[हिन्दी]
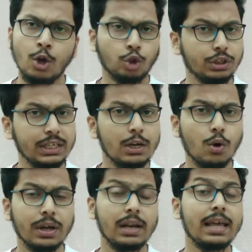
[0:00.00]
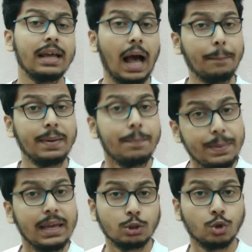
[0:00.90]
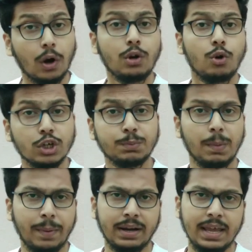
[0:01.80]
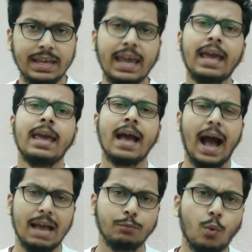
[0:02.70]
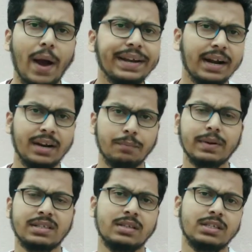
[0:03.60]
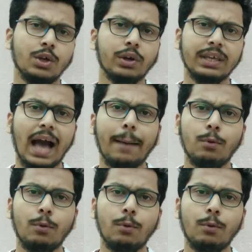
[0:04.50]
तो जिन लोगों के लिए अभी भी शॉर्ट नोट प्रिपेयर नहीं किए आई एम क्वाइट हंड्रेड परसेंट श्योर की